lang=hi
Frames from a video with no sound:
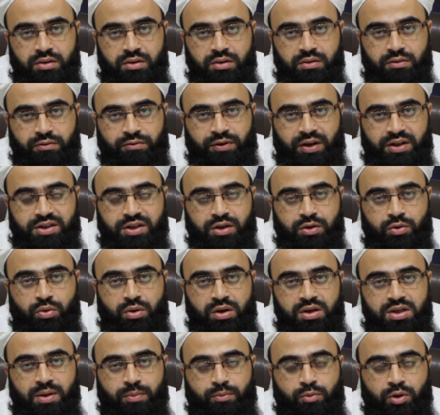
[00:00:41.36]
फासिल हो
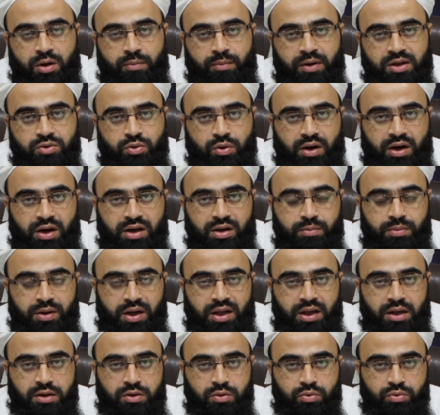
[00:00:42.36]
गई सबको नमाज दोहरानी
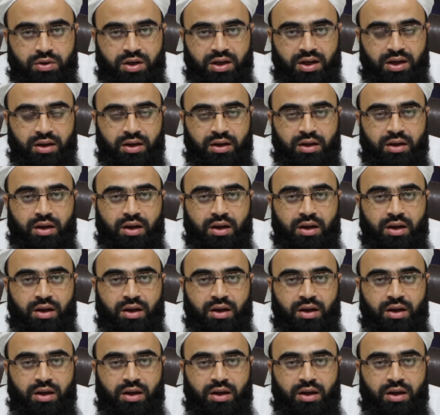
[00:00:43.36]
पड़ेगी क्योंकि